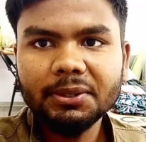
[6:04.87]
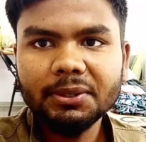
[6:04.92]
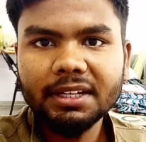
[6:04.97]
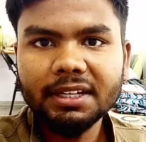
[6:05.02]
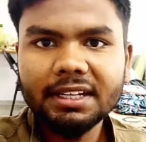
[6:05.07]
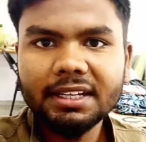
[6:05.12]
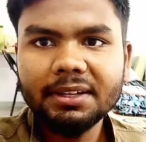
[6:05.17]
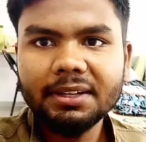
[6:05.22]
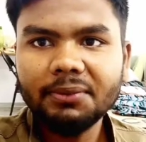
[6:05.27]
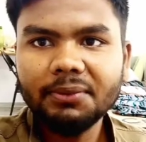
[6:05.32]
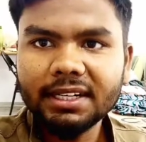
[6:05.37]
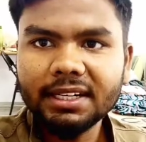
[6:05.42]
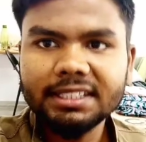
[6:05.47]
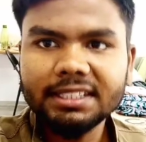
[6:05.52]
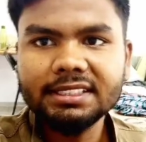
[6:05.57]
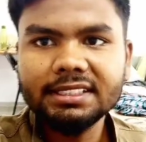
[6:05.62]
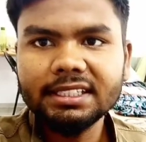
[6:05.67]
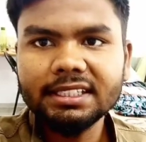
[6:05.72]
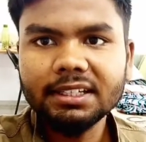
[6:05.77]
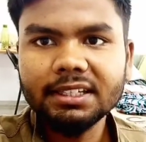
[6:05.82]
के लिए वेट
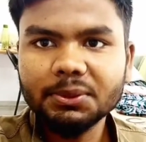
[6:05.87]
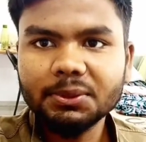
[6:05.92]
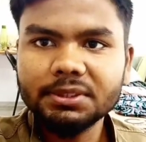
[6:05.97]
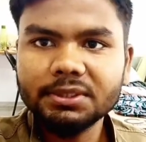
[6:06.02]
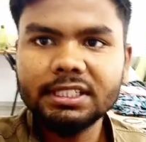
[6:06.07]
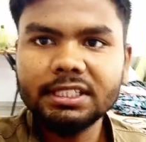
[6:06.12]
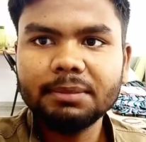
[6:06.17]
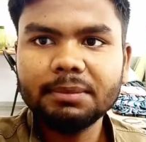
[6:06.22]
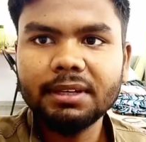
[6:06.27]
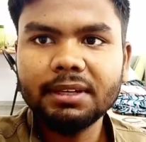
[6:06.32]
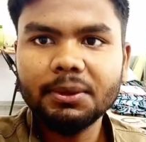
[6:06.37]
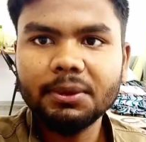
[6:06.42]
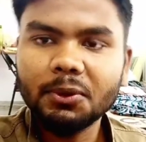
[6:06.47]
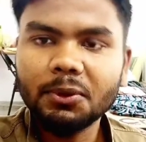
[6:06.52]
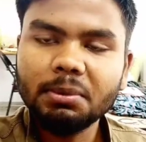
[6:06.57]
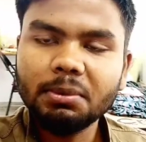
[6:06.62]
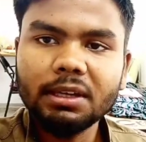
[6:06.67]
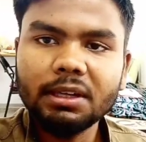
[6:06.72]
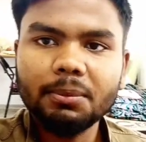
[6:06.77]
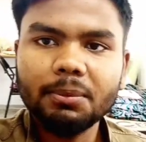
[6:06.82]
कीजिए कुछ दिन में वो
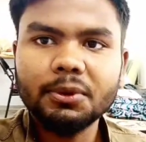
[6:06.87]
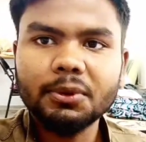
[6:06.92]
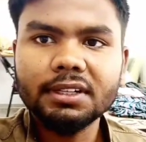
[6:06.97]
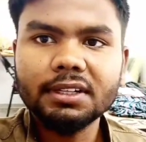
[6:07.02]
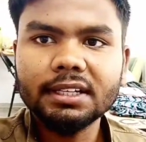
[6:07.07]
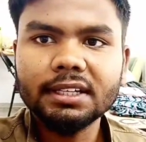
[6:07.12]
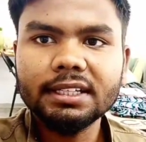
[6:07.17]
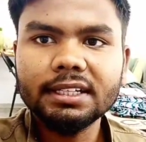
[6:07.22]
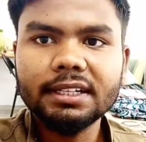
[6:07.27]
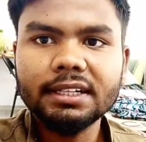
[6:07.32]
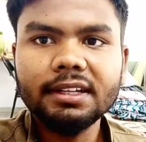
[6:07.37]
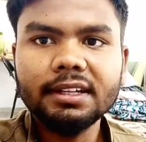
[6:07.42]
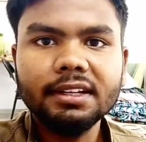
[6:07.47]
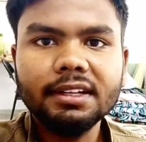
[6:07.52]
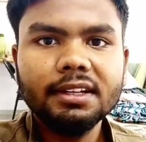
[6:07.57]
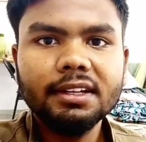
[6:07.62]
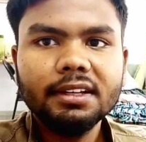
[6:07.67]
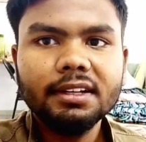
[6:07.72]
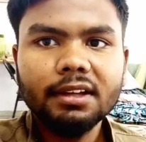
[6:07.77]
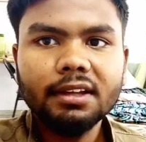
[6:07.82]
भी अपलोड कर देंगे
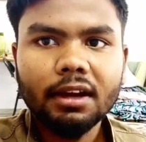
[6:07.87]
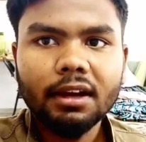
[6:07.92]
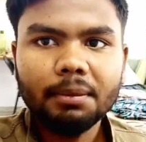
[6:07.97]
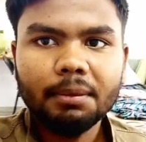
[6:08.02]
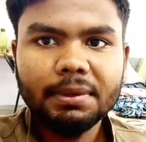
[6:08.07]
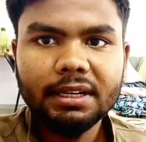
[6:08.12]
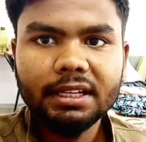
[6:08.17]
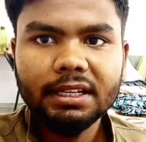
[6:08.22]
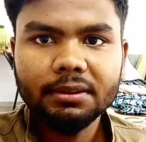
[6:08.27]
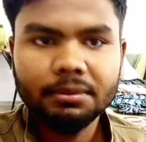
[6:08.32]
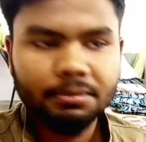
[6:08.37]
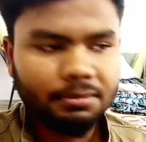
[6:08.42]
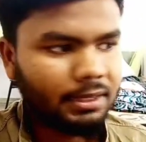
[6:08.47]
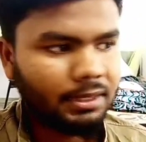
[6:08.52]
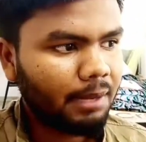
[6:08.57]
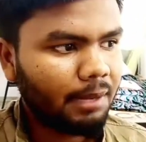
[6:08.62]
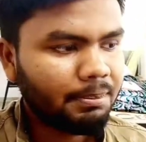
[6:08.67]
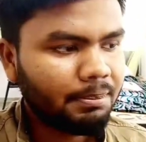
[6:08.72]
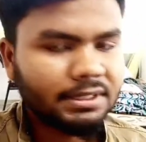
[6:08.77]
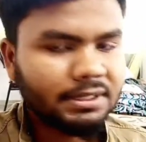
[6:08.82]
अपने
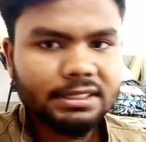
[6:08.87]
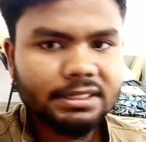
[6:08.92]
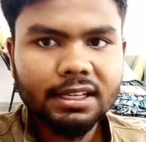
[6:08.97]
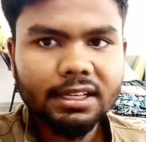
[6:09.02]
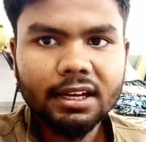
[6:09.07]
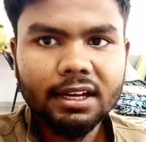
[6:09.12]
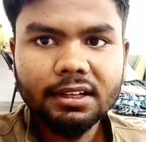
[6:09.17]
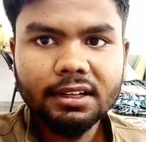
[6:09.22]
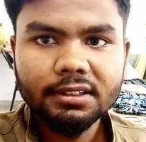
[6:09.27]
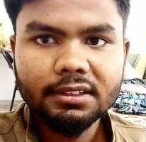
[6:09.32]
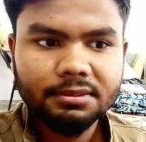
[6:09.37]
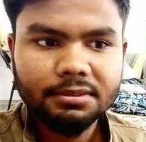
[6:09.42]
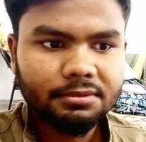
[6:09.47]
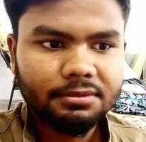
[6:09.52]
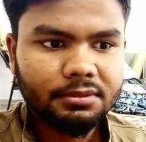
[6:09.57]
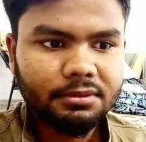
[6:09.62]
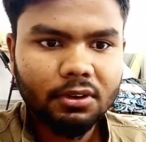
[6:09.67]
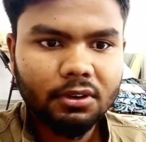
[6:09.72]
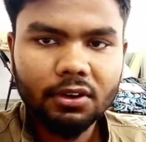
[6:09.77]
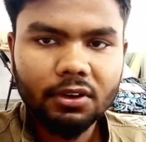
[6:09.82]
कैंपस का
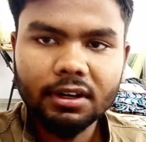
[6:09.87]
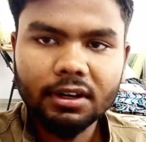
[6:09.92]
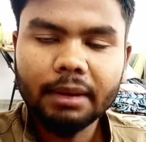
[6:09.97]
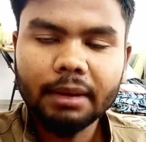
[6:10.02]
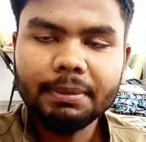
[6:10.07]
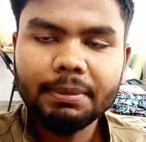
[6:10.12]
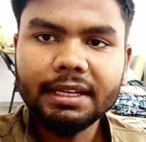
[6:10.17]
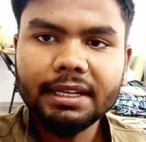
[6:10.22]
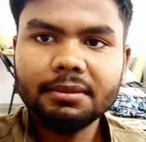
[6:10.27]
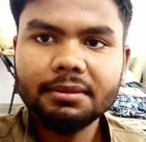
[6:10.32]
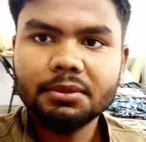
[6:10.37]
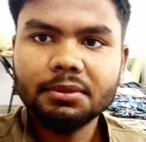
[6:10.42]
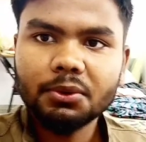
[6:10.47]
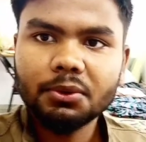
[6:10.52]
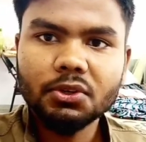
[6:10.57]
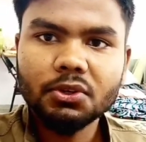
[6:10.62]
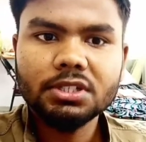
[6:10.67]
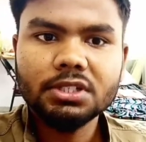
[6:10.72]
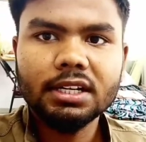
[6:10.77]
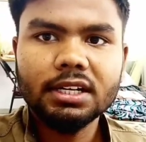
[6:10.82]
और अपने
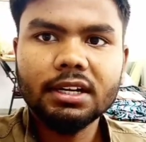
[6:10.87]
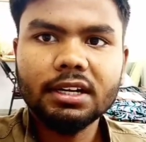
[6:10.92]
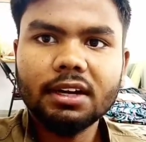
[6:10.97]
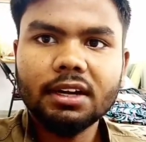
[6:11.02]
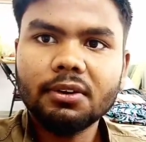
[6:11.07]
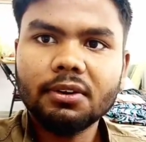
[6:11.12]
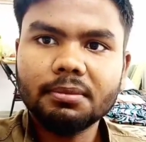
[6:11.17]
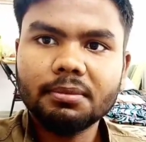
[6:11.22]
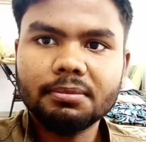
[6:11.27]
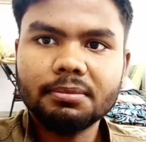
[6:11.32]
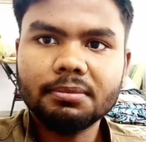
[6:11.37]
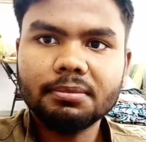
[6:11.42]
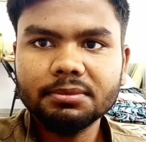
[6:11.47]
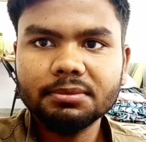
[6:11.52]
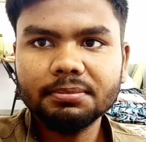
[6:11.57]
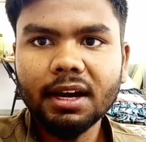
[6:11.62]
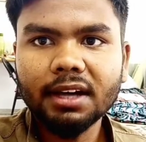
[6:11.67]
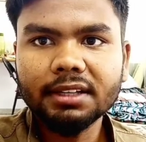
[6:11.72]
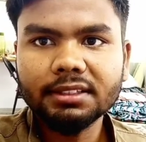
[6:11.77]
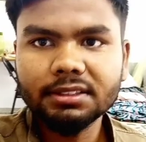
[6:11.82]
हॉस्टल का और
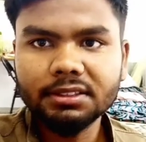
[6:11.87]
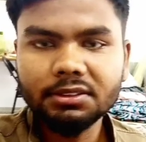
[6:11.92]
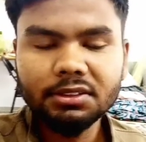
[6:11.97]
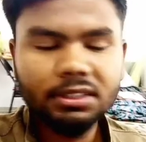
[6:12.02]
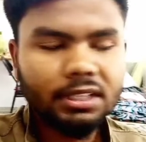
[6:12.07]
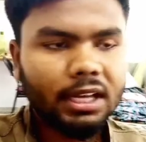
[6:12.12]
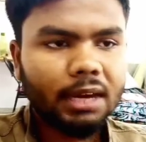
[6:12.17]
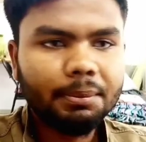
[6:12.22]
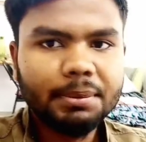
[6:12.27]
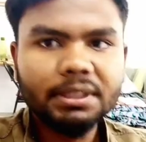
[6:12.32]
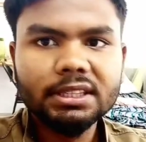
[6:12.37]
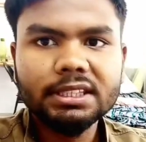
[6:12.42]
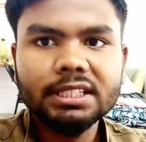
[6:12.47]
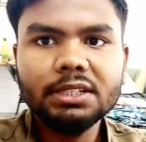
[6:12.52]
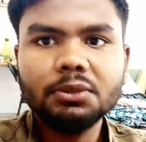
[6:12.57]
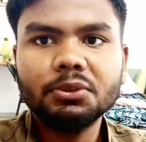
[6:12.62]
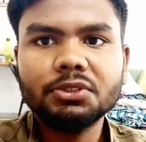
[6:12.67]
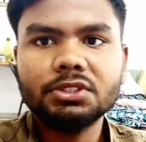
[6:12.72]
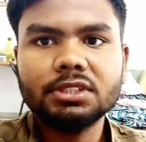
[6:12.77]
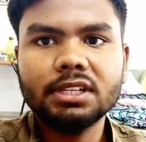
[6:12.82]
बाहर क्योंकि यहाँ पे तीन
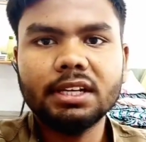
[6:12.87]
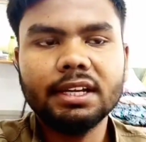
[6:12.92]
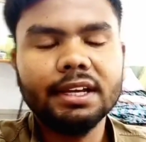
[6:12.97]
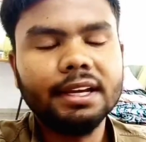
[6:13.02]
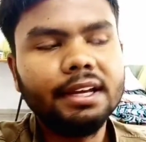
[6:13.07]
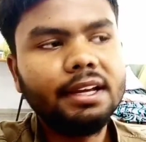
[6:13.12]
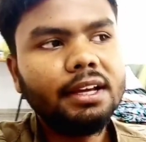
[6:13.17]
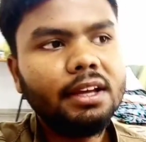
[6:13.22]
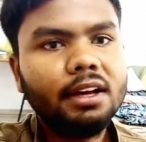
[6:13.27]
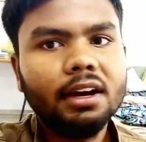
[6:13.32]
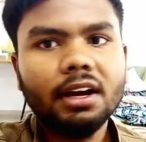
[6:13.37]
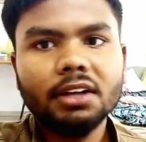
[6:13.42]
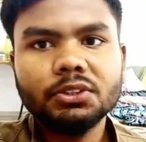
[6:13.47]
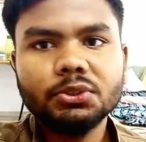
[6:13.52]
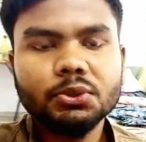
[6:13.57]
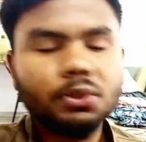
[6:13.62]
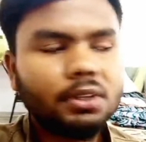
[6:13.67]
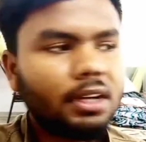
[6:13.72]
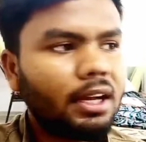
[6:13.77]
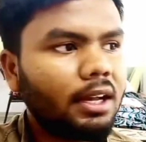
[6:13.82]
हॉस्टल हैं
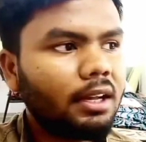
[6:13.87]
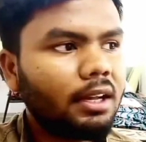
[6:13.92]
अशोका